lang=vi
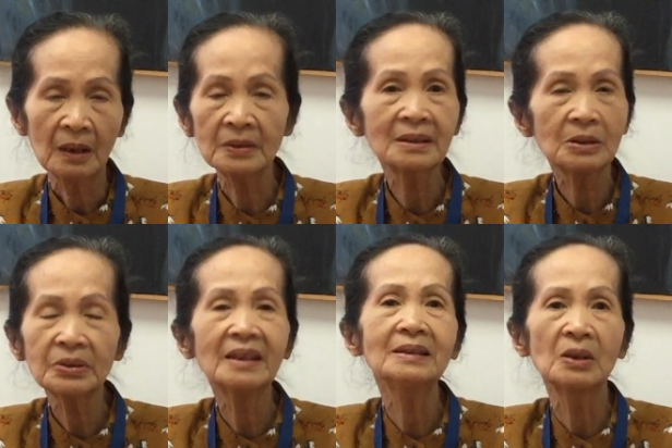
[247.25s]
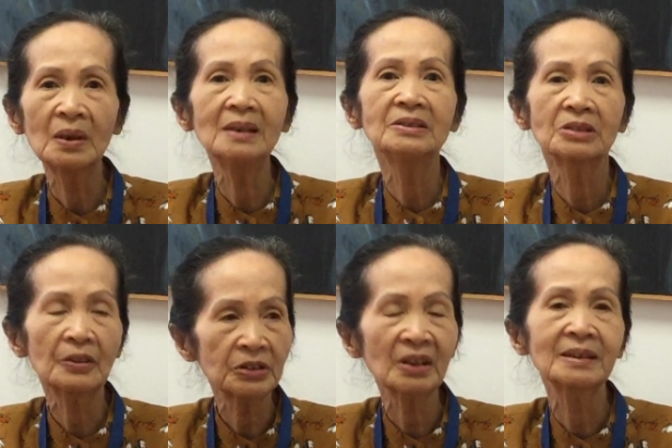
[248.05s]
họ được ưu tiên nhiều hơn
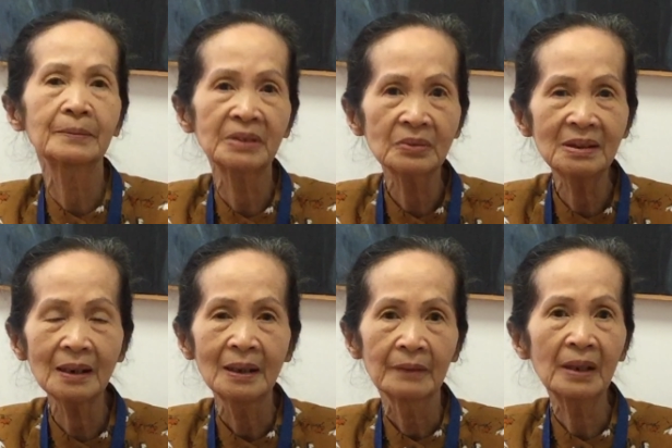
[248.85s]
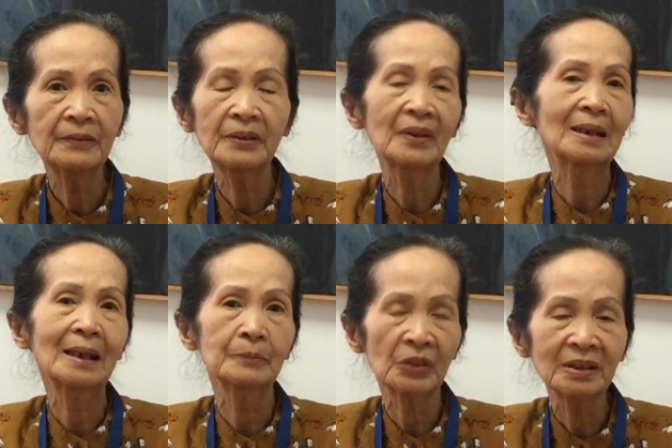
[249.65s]
so với doanh nghiệp trong nước và vì vậy
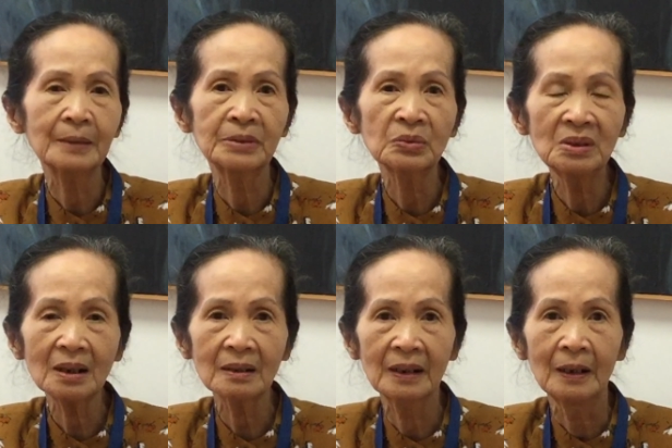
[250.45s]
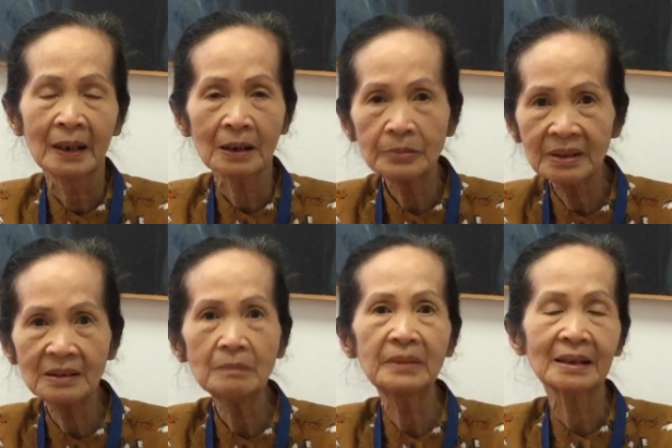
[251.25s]
làm doanh nghiệp trong nước là không
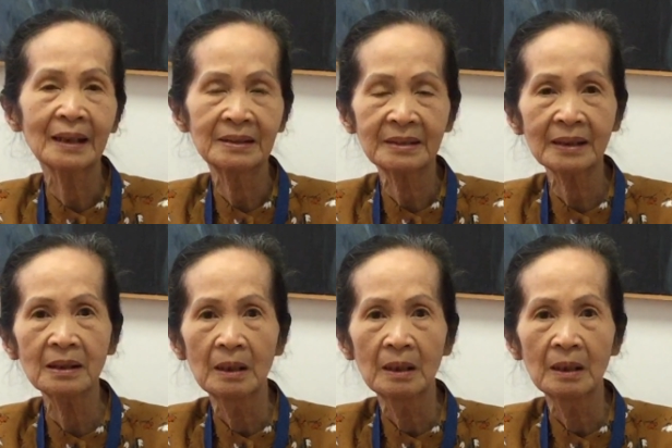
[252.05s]
những bị cạnh tranh